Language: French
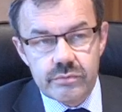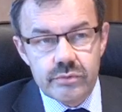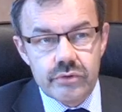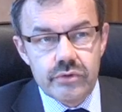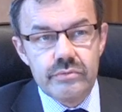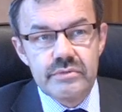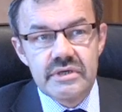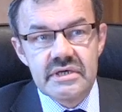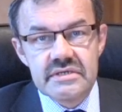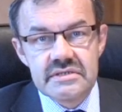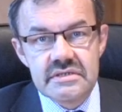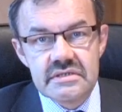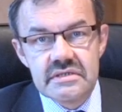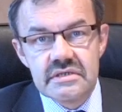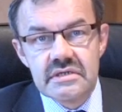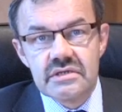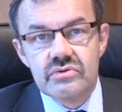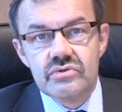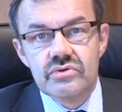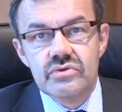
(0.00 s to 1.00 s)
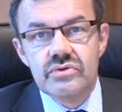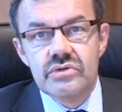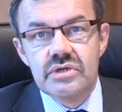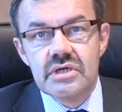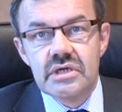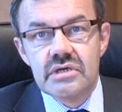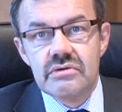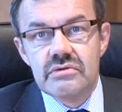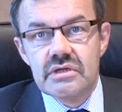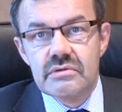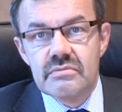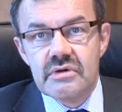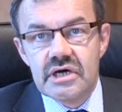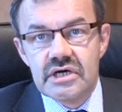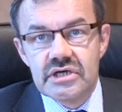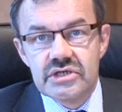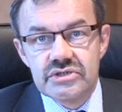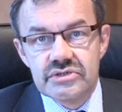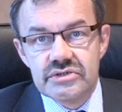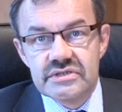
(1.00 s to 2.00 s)
Le premier, c'était de donner une
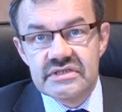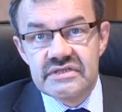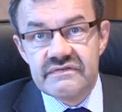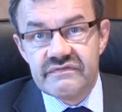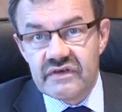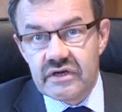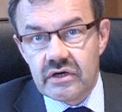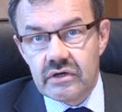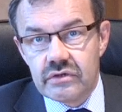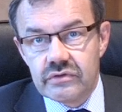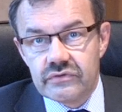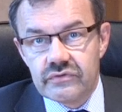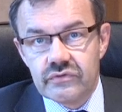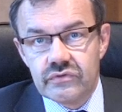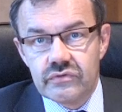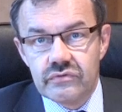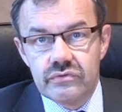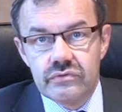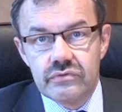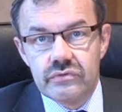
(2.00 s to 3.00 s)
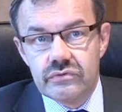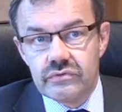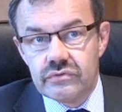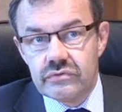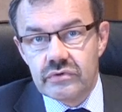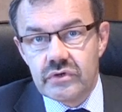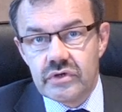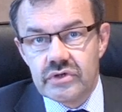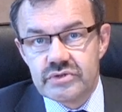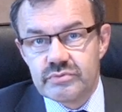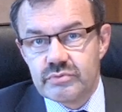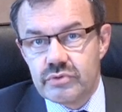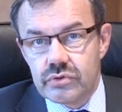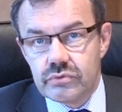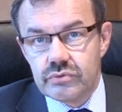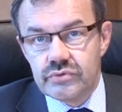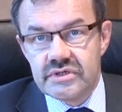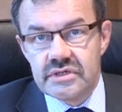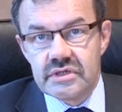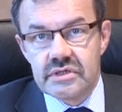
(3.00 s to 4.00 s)
image différente du, transport
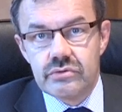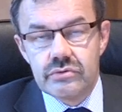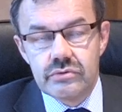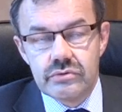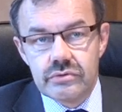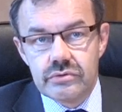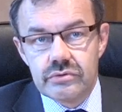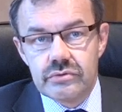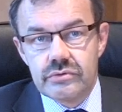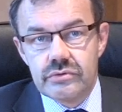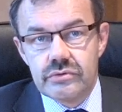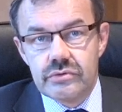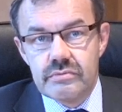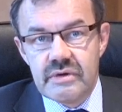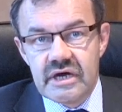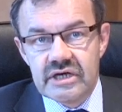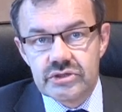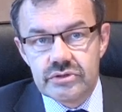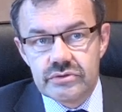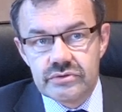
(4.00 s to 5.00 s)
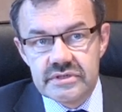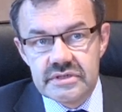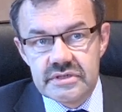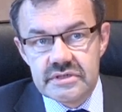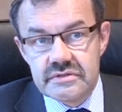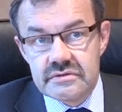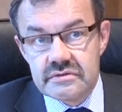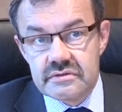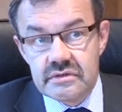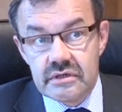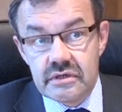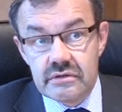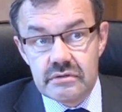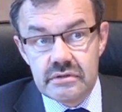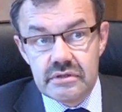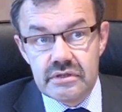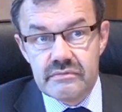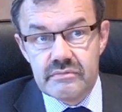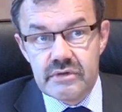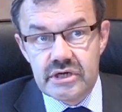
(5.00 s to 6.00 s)
routier de, marchandises, qui a
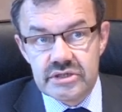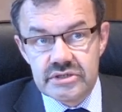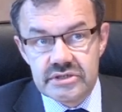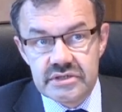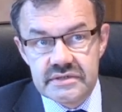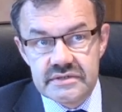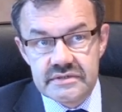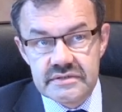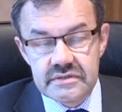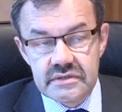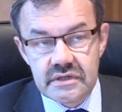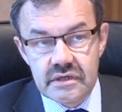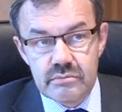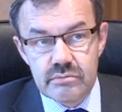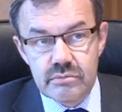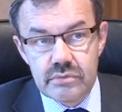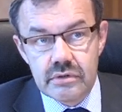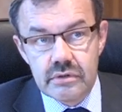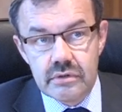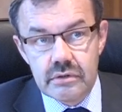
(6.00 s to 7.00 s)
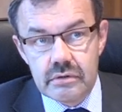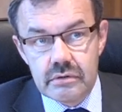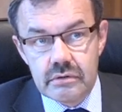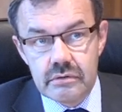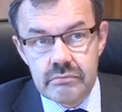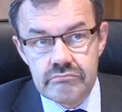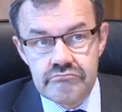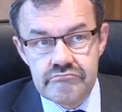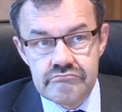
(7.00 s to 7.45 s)
une image extrêmement